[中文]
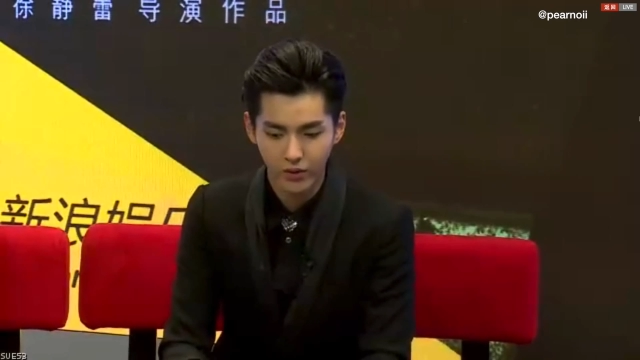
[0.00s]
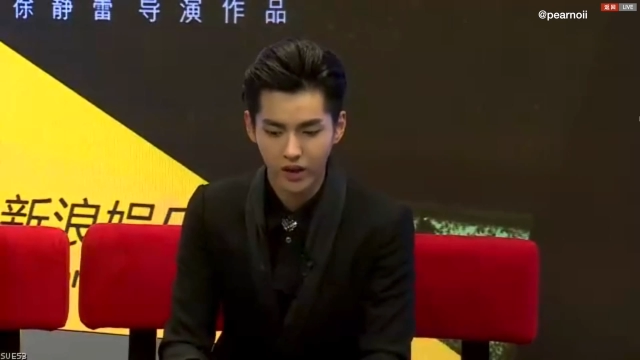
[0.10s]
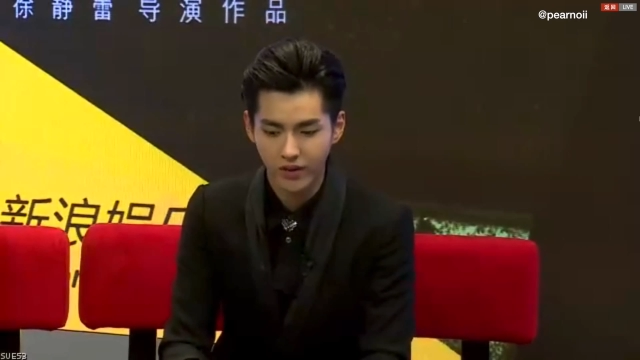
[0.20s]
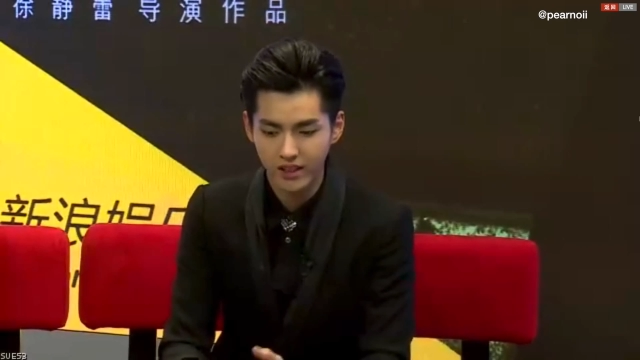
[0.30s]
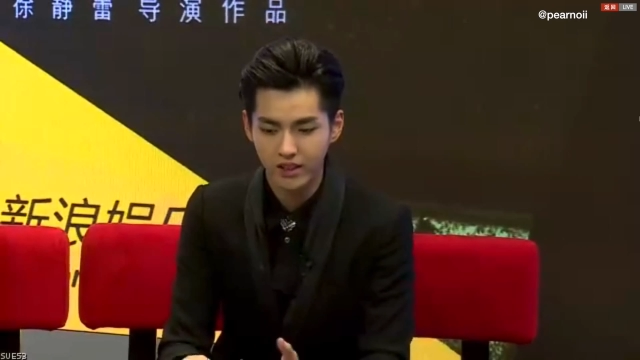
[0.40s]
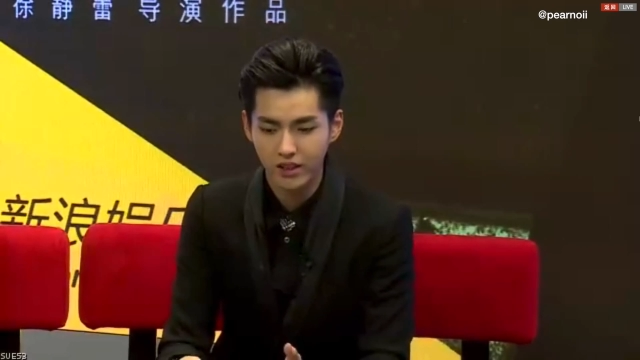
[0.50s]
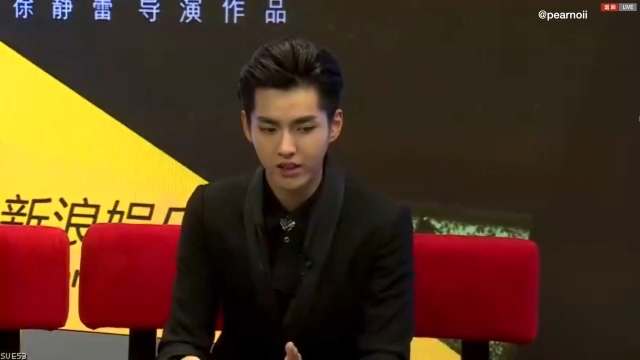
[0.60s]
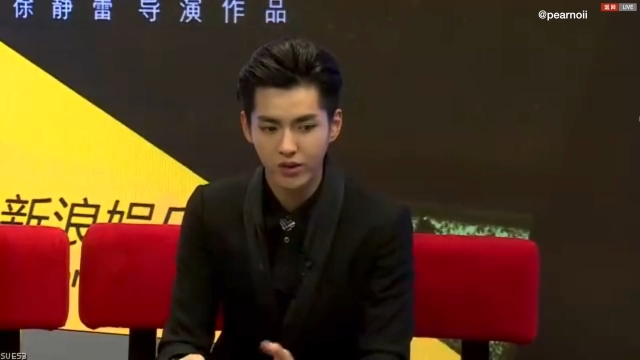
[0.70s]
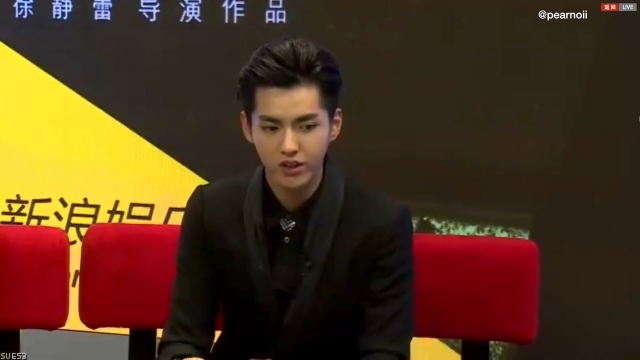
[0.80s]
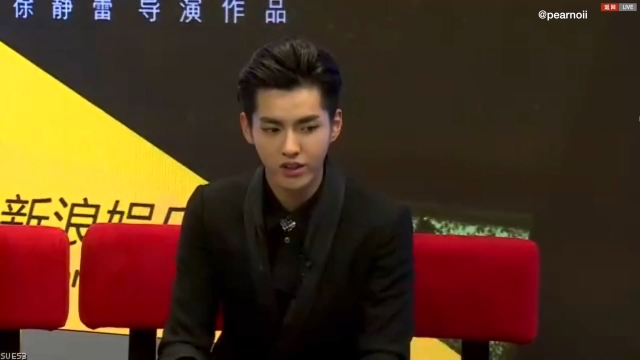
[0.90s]
我也发现
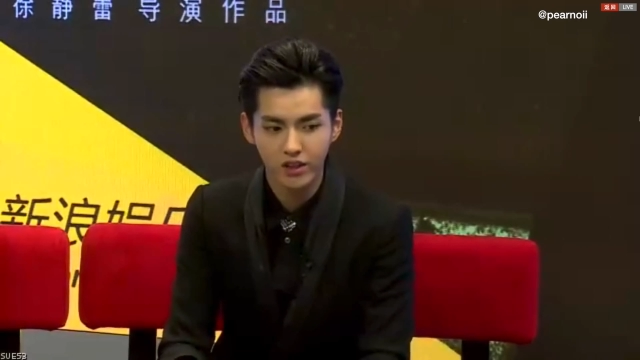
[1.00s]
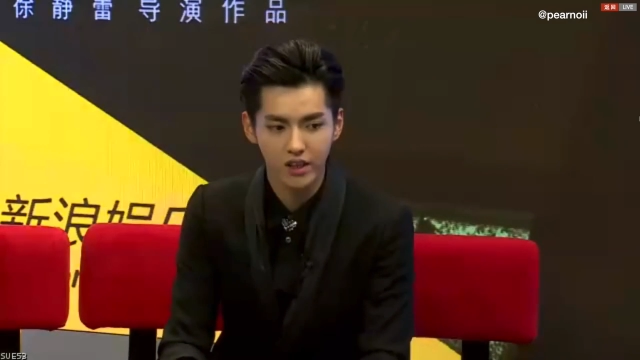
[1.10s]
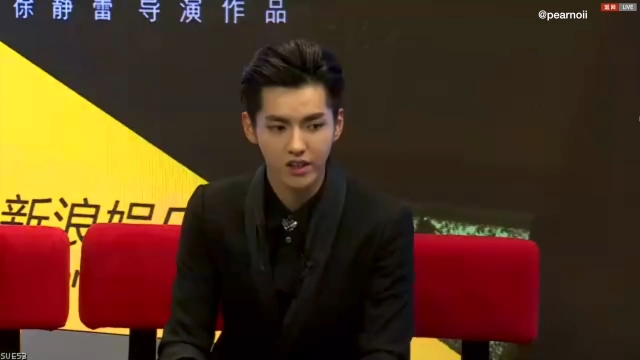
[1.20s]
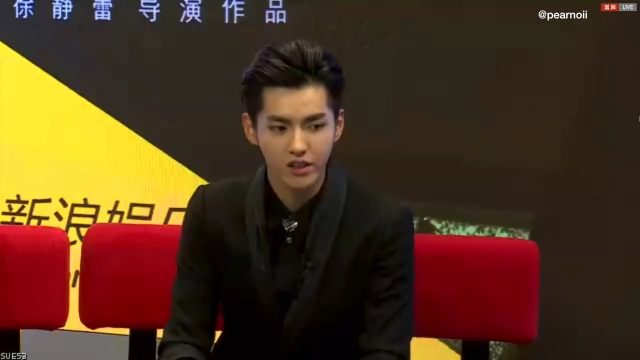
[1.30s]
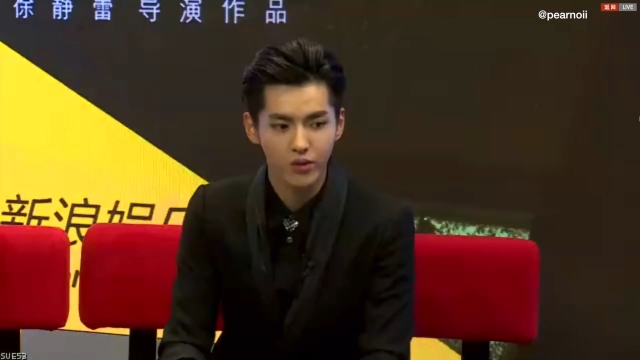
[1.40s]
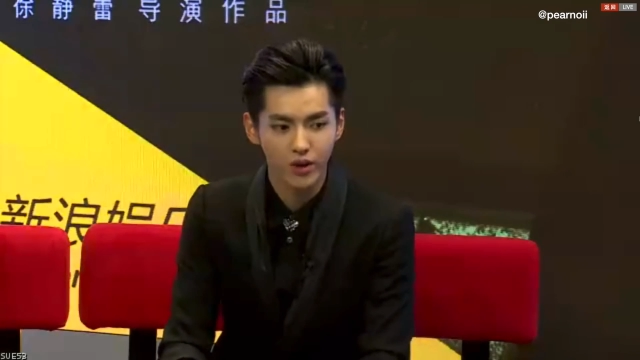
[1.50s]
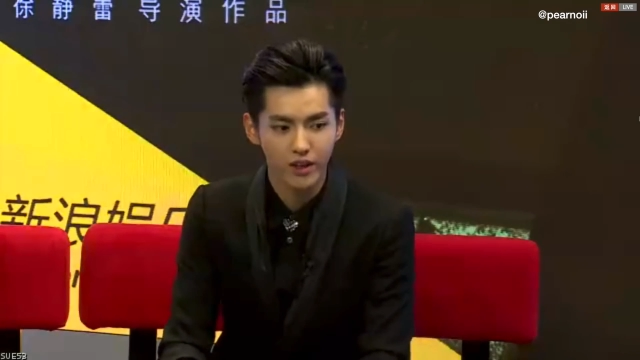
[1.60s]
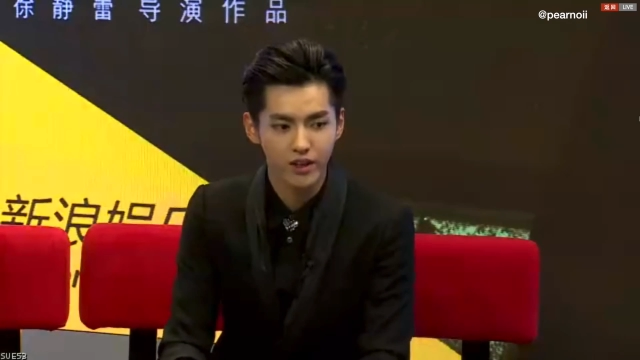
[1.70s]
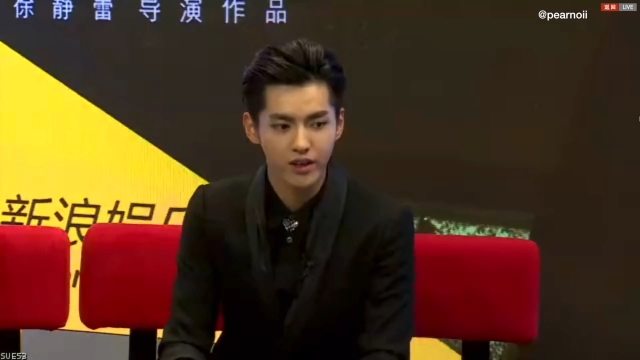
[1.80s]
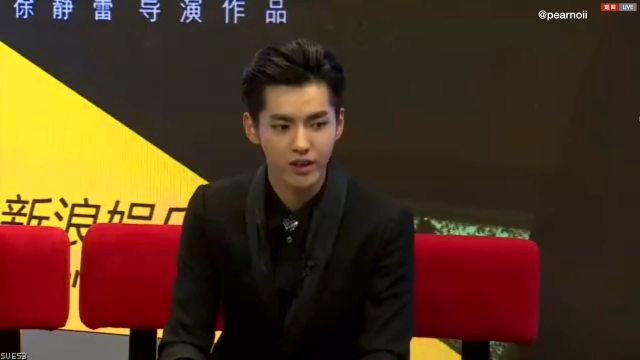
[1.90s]
音乐其实也是我
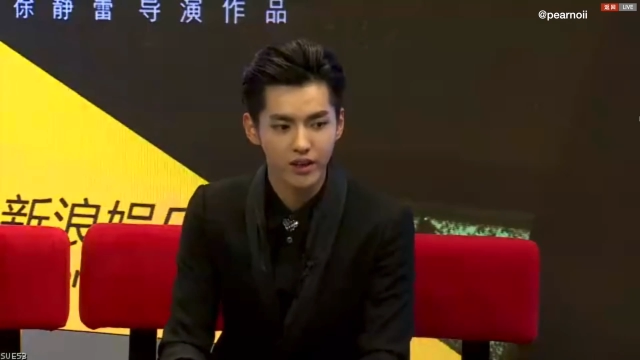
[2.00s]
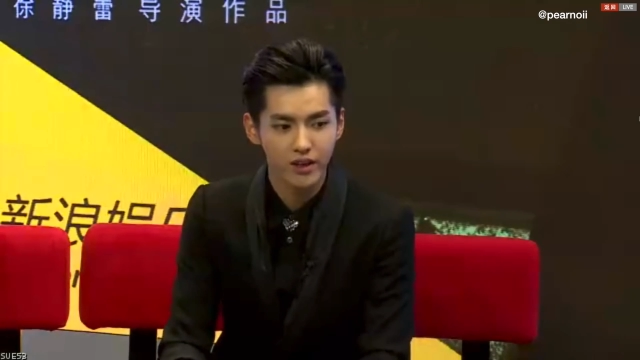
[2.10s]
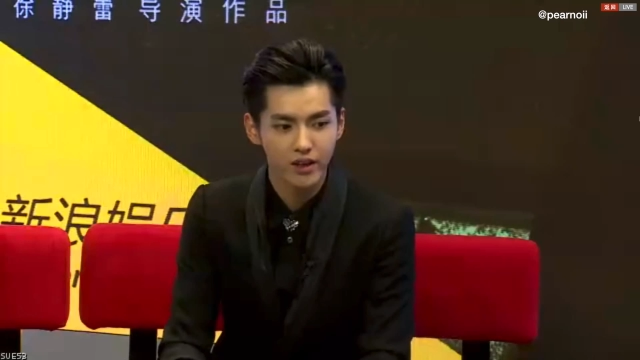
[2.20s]
一个。